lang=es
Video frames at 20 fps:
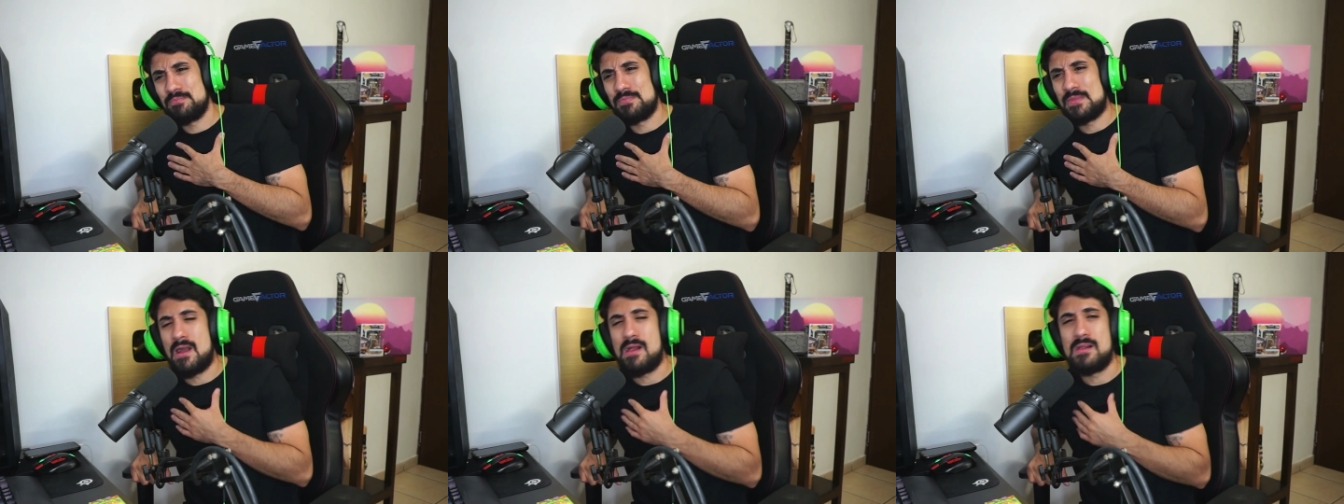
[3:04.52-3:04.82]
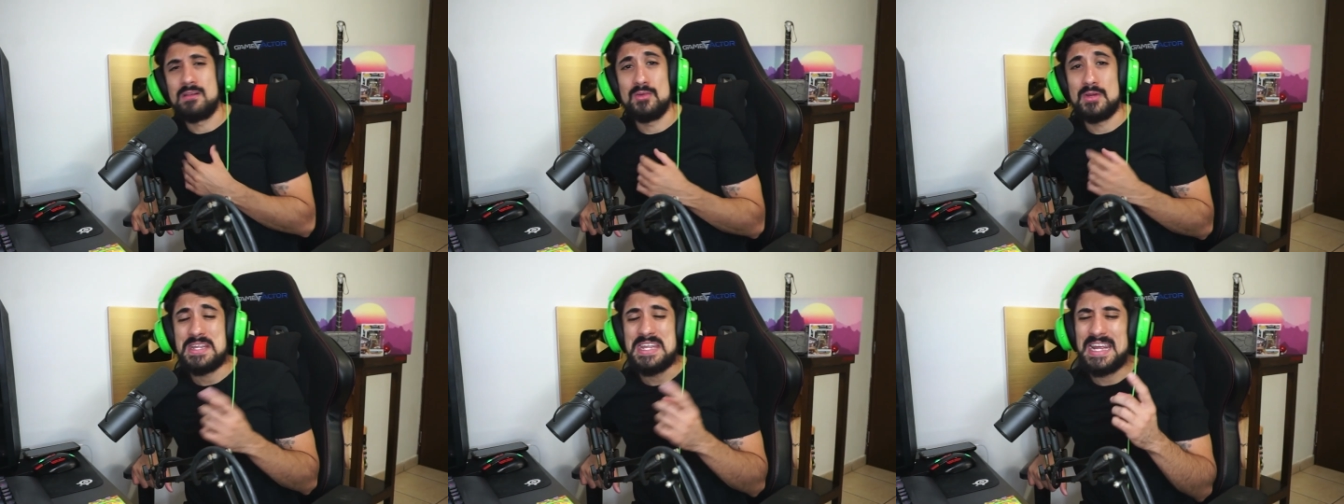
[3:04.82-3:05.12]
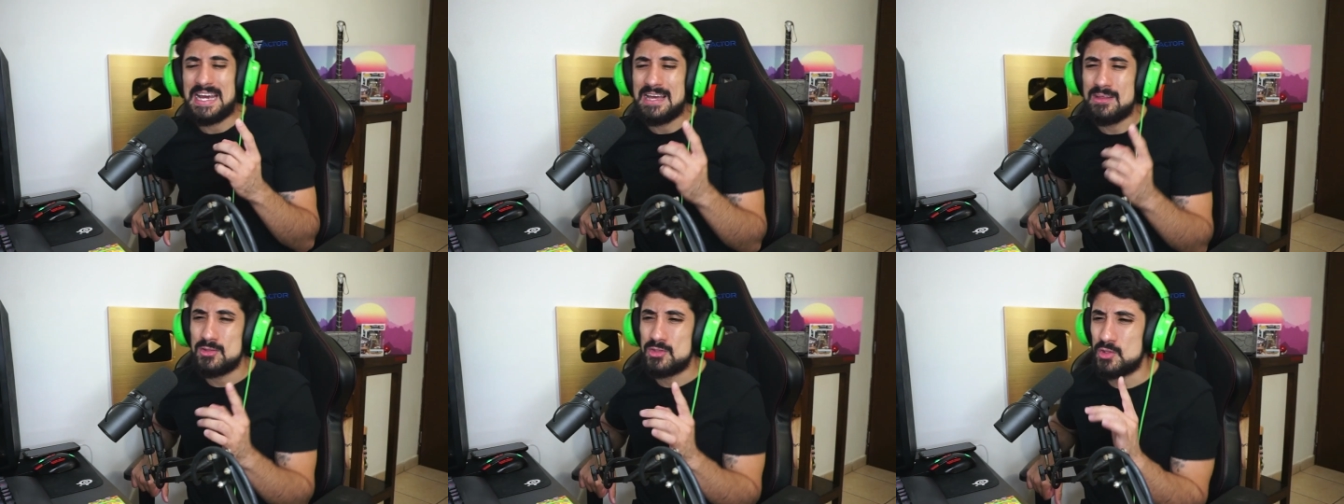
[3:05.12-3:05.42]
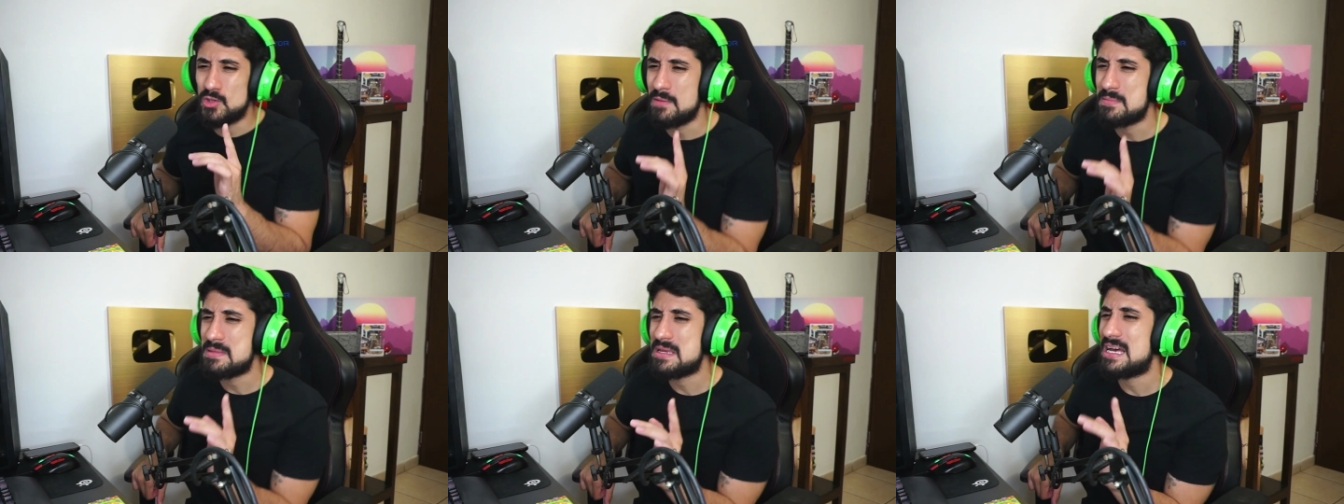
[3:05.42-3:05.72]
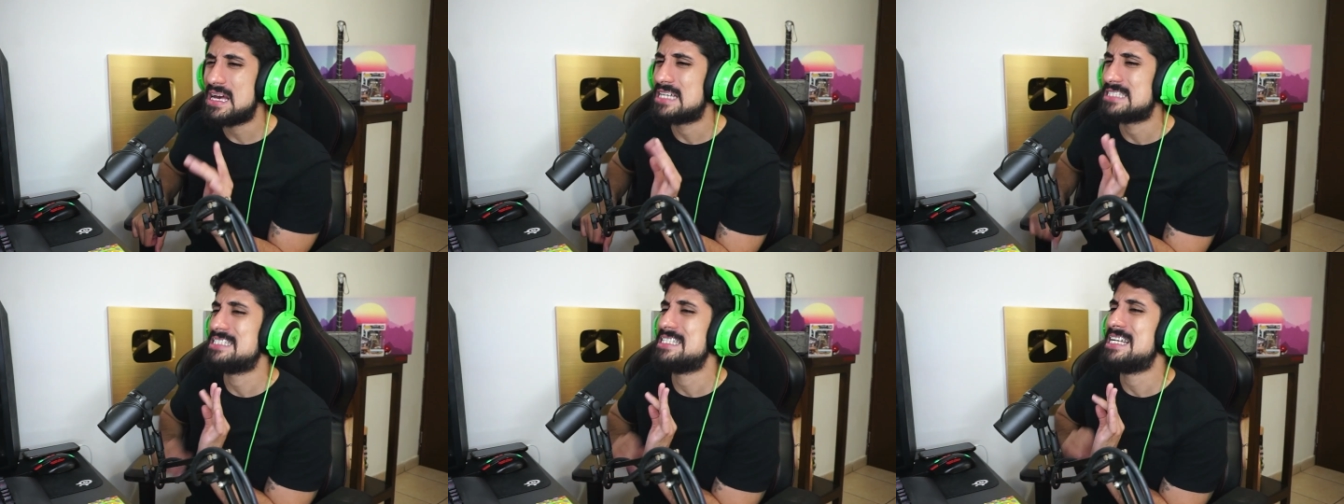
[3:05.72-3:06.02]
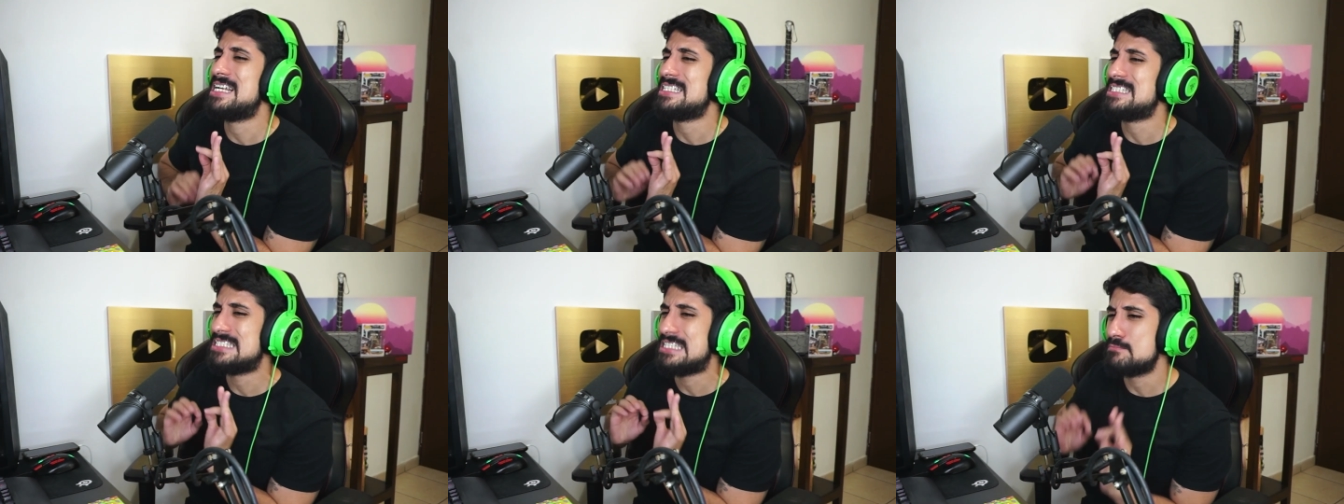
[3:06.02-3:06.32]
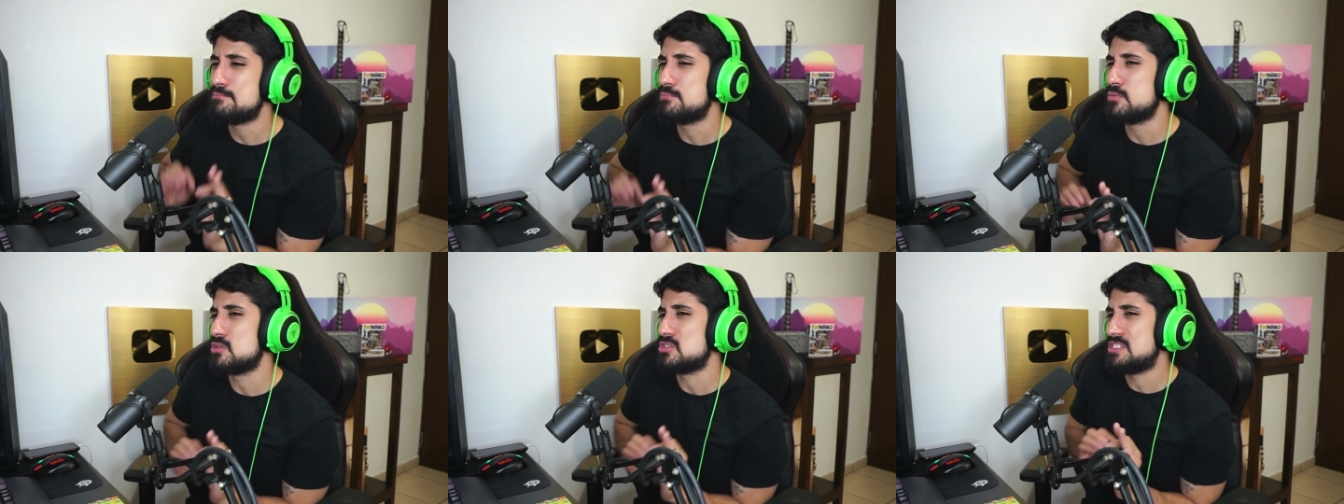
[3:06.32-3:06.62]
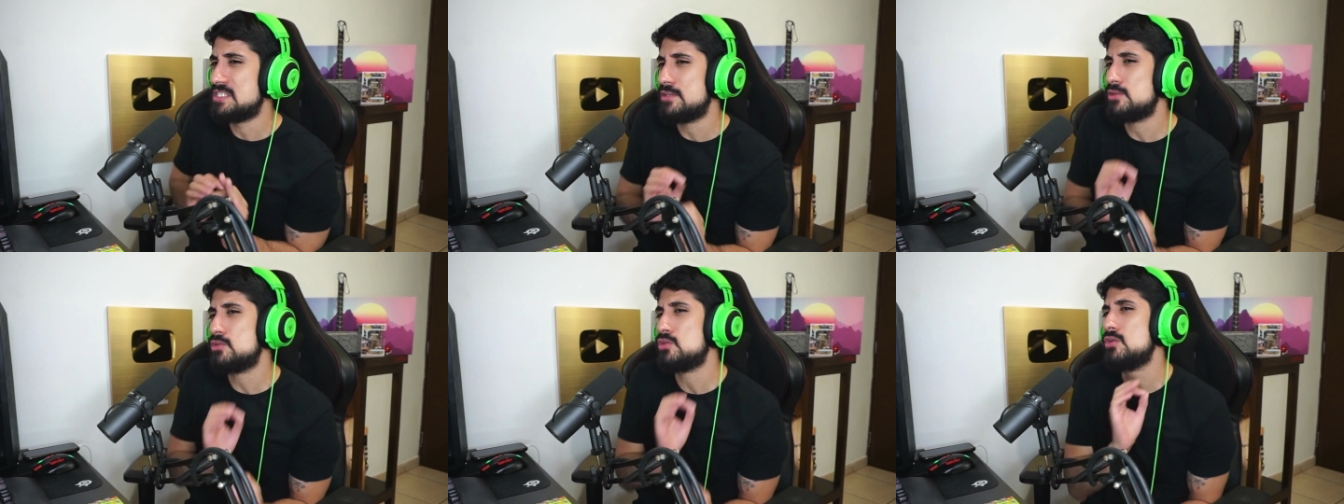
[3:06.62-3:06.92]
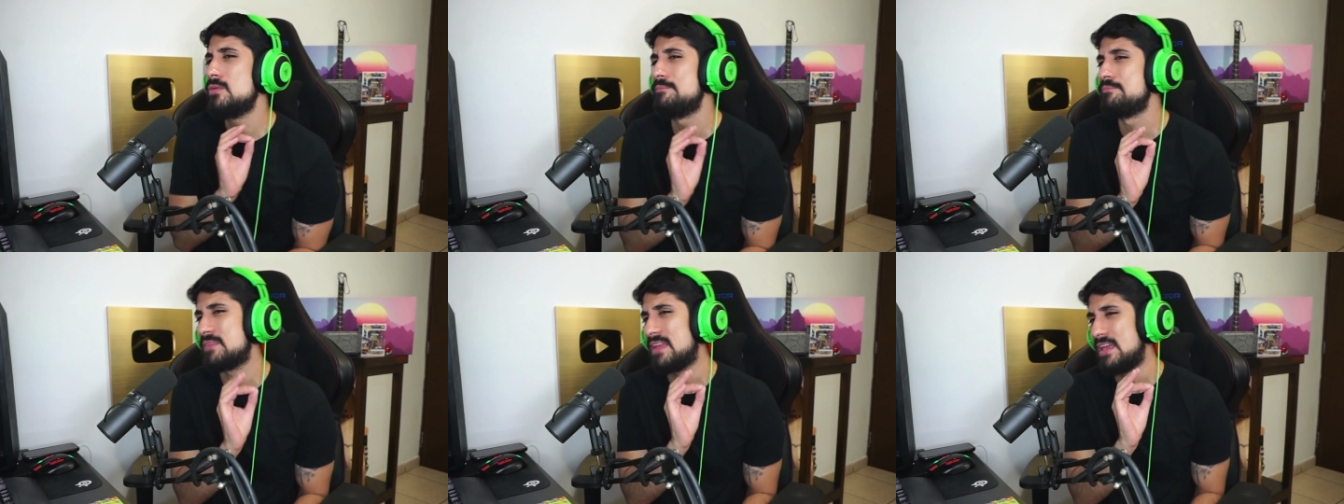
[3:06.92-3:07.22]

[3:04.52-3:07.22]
no ha llegado todavía hacia el 100%.